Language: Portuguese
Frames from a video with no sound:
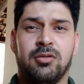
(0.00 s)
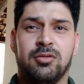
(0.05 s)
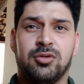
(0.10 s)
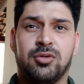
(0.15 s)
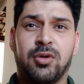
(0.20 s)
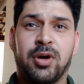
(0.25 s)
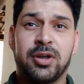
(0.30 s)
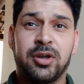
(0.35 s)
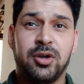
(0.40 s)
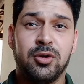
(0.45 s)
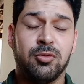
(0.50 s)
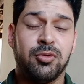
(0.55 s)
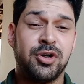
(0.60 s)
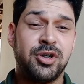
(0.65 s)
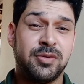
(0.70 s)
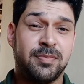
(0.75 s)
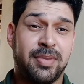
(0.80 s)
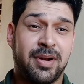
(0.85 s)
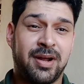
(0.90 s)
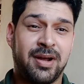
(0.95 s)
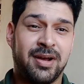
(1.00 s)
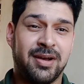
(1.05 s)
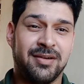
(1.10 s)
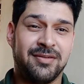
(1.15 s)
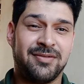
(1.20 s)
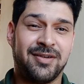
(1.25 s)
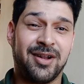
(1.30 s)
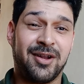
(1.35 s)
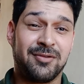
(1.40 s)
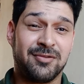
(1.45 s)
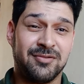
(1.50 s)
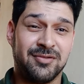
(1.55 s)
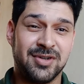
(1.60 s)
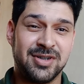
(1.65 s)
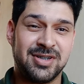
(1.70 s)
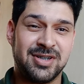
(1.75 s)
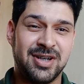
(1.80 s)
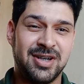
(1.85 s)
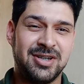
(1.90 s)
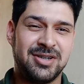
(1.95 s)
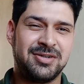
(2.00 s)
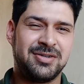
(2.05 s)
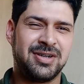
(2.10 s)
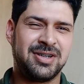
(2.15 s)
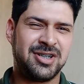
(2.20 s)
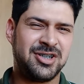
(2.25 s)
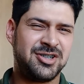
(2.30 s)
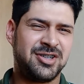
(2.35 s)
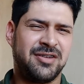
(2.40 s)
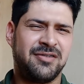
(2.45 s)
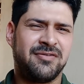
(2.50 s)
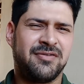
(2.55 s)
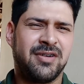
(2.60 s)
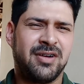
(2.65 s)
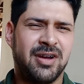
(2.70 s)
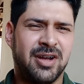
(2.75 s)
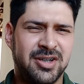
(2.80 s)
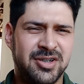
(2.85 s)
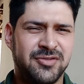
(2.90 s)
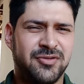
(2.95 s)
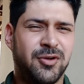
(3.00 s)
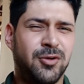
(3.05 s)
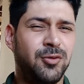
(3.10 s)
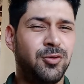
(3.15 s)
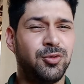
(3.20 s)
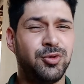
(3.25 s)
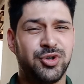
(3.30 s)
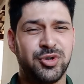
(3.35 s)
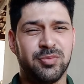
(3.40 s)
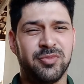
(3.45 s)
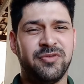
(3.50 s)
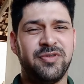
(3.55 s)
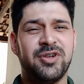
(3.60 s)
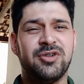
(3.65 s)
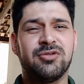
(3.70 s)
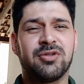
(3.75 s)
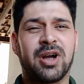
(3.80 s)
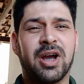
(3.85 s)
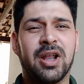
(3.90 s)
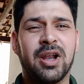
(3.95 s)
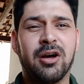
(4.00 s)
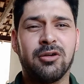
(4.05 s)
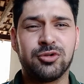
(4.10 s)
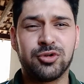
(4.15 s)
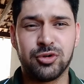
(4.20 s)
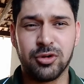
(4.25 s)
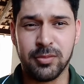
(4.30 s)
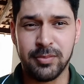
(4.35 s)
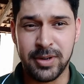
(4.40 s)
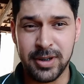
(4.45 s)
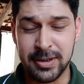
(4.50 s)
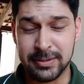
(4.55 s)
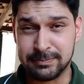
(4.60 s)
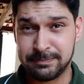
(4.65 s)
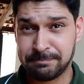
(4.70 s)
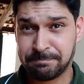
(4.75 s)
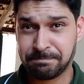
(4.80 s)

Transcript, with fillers: Estou aqui hoje para falar com vocês. A gente, tem, a gente falou no último vídeo do canal sobre